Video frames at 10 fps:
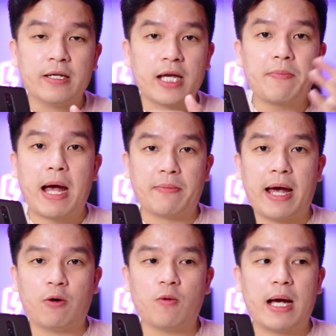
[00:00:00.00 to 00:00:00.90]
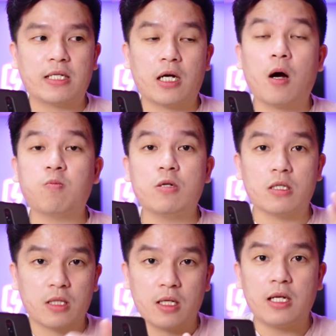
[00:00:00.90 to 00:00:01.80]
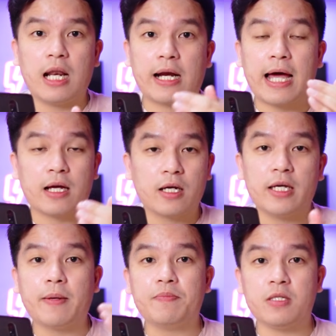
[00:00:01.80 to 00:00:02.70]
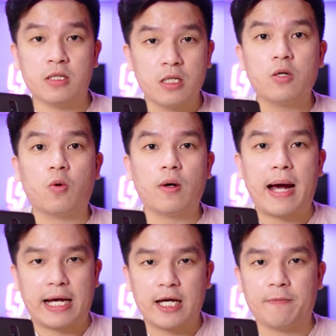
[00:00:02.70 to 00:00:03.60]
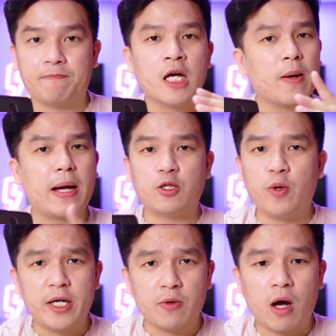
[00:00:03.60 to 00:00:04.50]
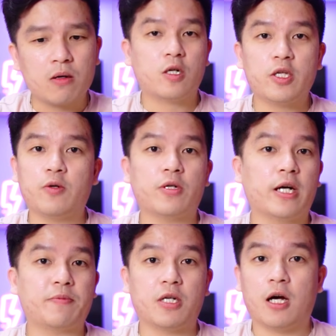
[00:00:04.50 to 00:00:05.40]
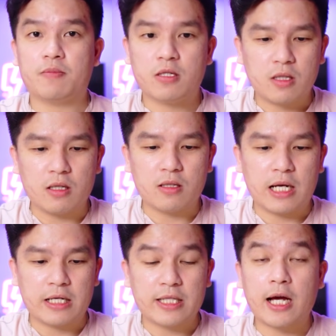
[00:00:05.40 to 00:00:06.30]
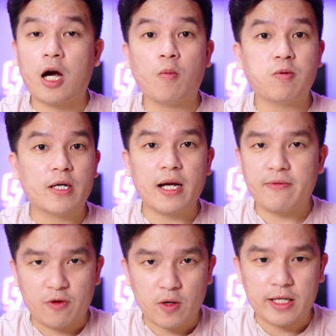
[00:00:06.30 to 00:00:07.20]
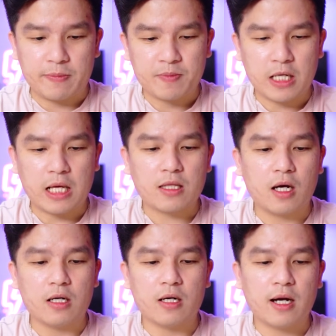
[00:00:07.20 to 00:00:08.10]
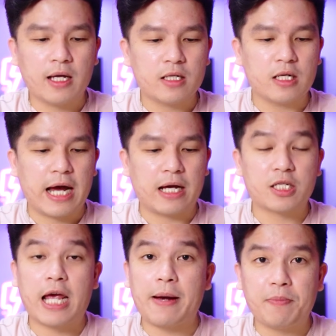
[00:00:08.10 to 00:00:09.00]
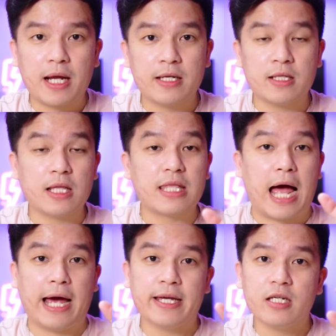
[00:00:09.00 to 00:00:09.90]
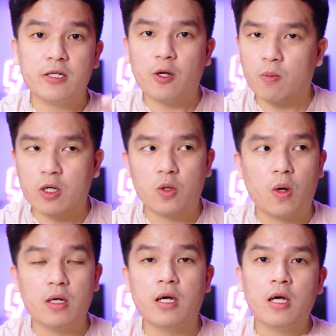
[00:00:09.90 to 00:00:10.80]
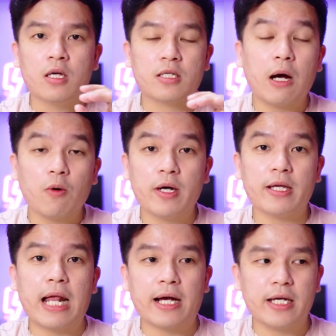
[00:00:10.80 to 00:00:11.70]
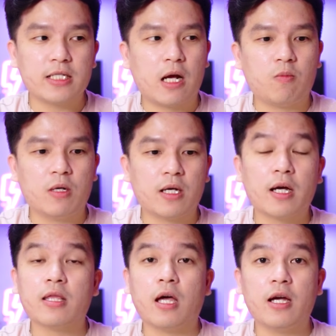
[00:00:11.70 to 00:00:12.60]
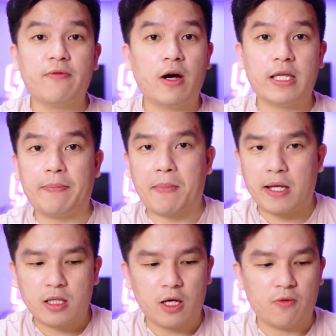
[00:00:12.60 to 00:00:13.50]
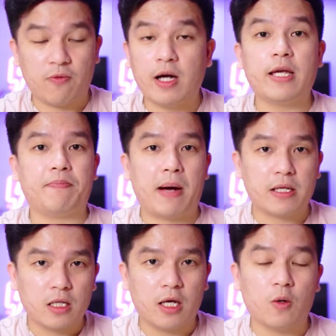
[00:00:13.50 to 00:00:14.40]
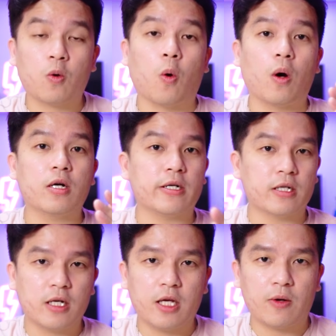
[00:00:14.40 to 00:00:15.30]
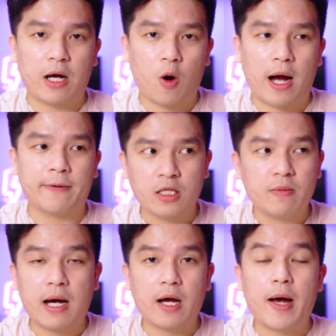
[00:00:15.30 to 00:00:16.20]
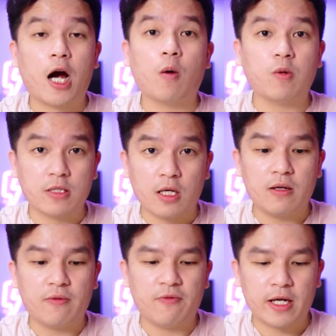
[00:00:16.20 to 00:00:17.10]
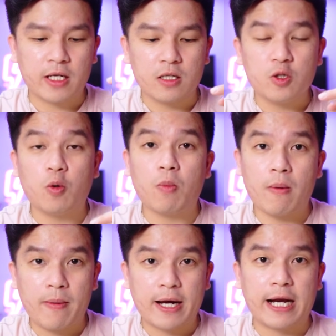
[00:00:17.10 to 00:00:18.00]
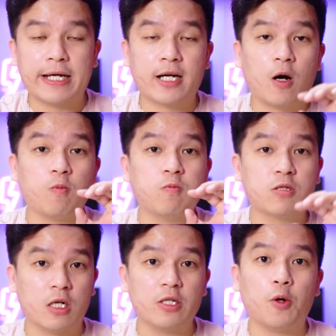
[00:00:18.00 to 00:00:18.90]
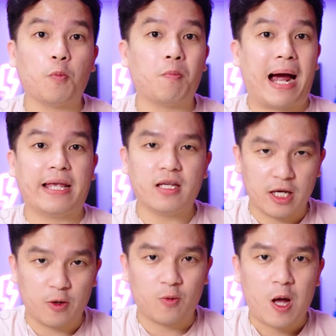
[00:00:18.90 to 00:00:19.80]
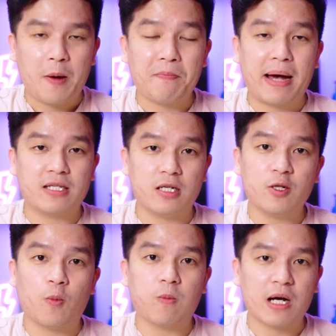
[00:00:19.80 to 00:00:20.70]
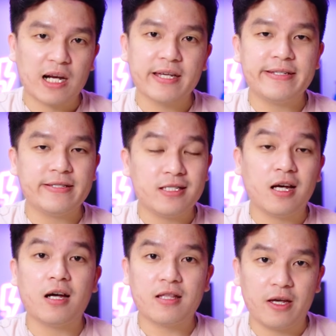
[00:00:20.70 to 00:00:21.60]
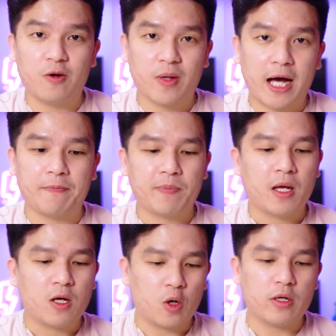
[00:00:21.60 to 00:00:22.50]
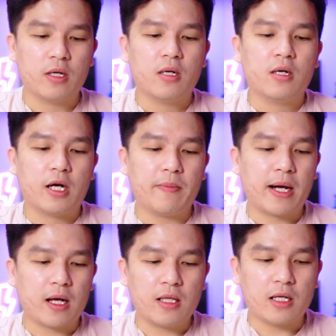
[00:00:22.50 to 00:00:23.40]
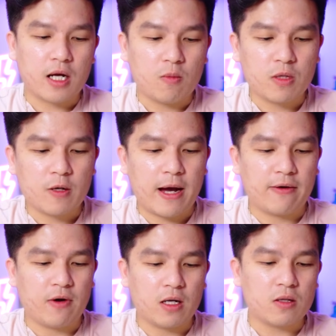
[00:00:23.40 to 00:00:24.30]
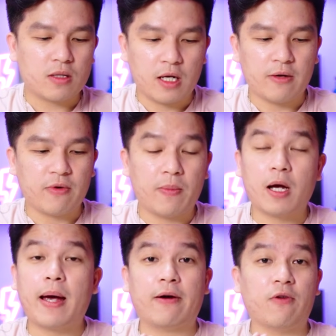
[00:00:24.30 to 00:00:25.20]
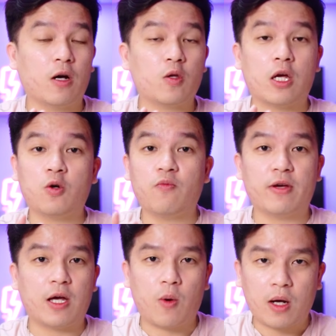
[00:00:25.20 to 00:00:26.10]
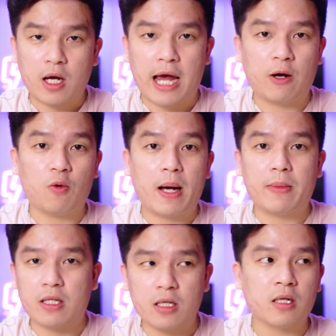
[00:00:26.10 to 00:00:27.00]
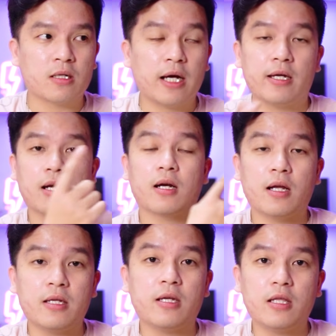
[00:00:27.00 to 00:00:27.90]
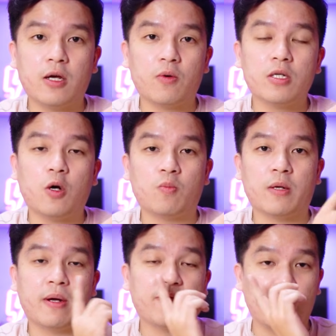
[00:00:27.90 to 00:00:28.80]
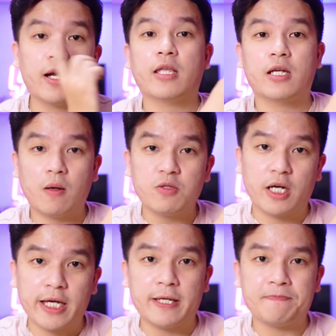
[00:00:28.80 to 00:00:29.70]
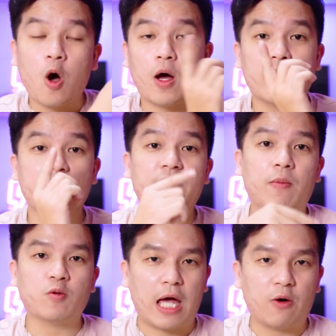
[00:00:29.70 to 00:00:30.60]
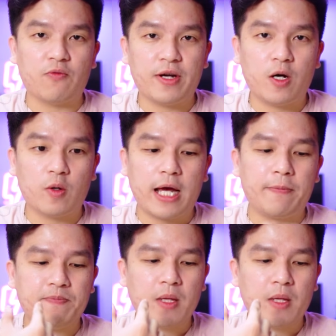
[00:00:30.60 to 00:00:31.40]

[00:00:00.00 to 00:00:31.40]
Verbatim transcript: các bạn bè của bạn sẽ không được tính là đăng ký cấp dưới của các bạn nha các bạn chú ý điều đó có nhiều người gặp trường hợp tương tự là người ta không click vào link người ta tự lên cửa hàng ch play người ta tải cái ứng dụng đó xuống sau khi đăng ký xong người ta tới cái phần nhập mã giới thiệu vẫn nhập mã giới thiệu của người được giới thiệu đàng hoàng nhưng mà các bạn không được tính vì cái ứng dụng mobile bank này không sử dụng mã giới thiệu mà sử dụng link giới thiệu nha rồi khi mà đăng ký thành công thì các bạn vẫn có tiền mà các bạn vẫn có thể rút về tài khoản ngân hàng của bạn bình thường đây link giới thiệu ứng dụng thì mình vẫn để trên góc chữ y hoặc là dưới phần mô tả của video nhé